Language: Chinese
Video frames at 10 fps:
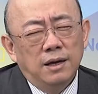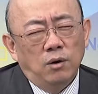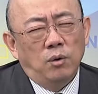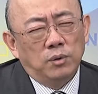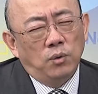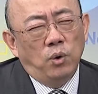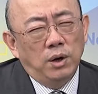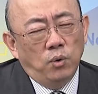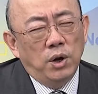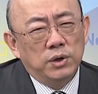我
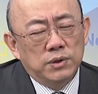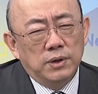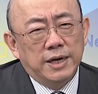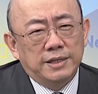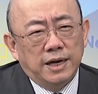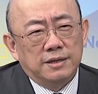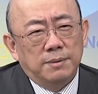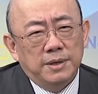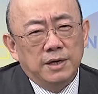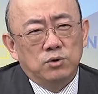我我有时候在讲
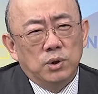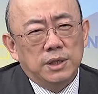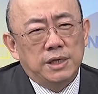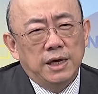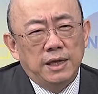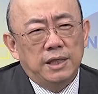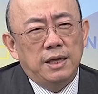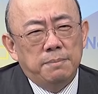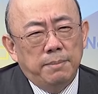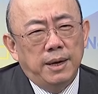什么叫做协
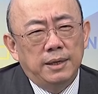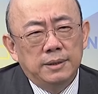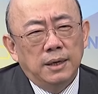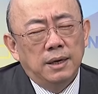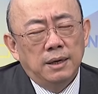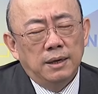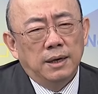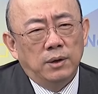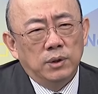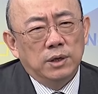定嘛，
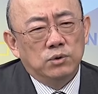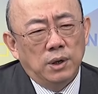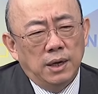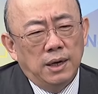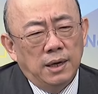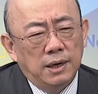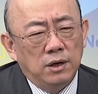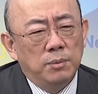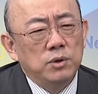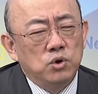或者说
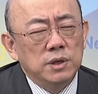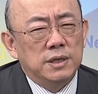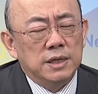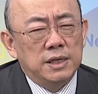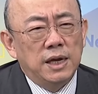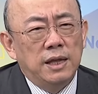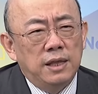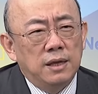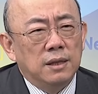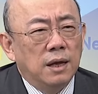有没有君子协
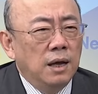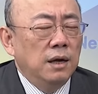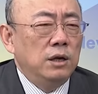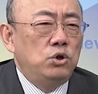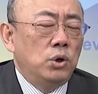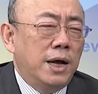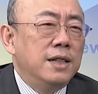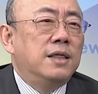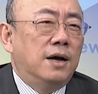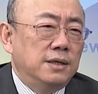定？对你去
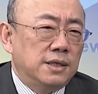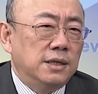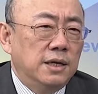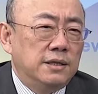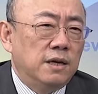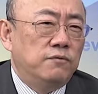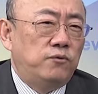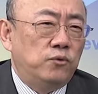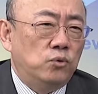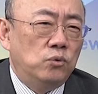看当时的政
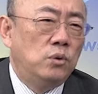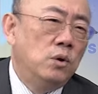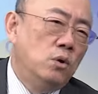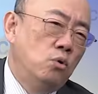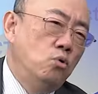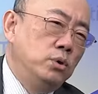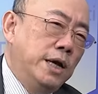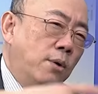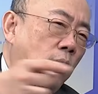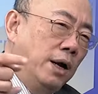府互
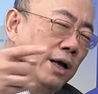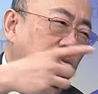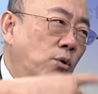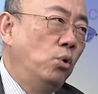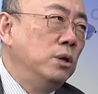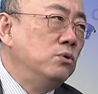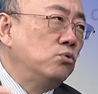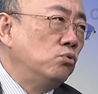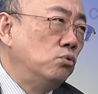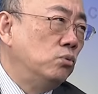相往来的文
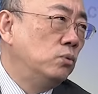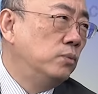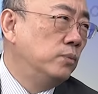书，